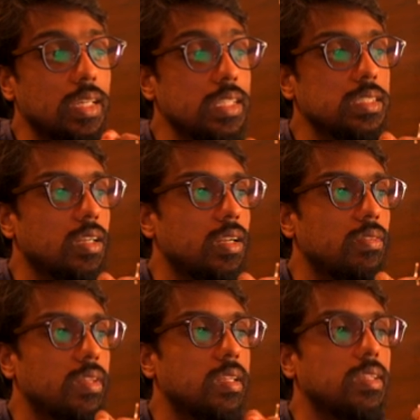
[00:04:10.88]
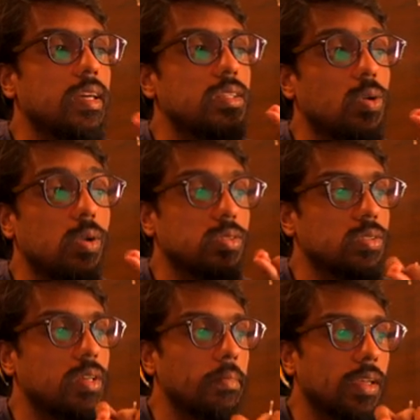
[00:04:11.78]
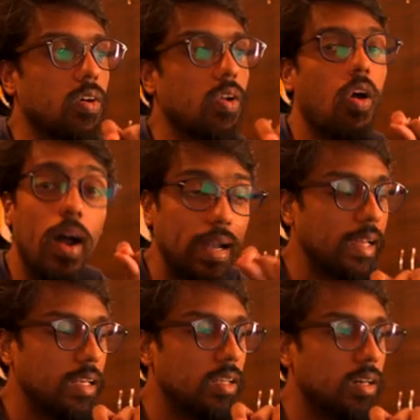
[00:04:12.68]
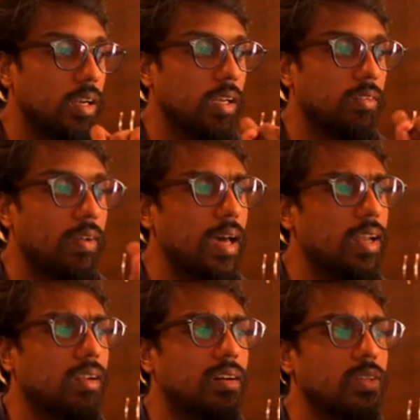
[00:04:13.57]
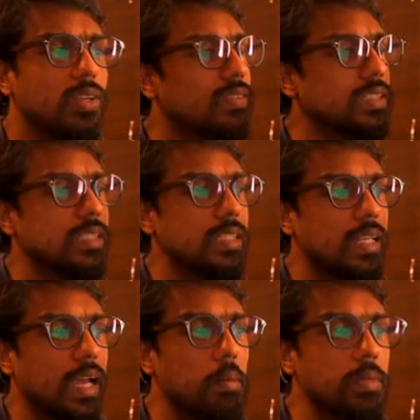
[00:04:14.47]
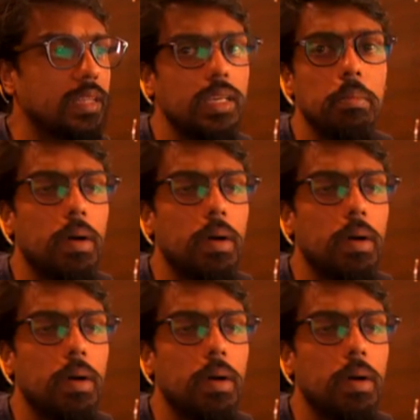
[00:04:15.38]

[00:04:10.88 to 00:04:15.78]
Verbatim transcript: எஜுகேஷனில் வந்துட்டு தெர் இஸ் ஆல்சோ சம்திங் கால் ஆன்லைன் லேர்னிங் வேர் யூனிவர்சிட்டிஸ் லைக் அமிதி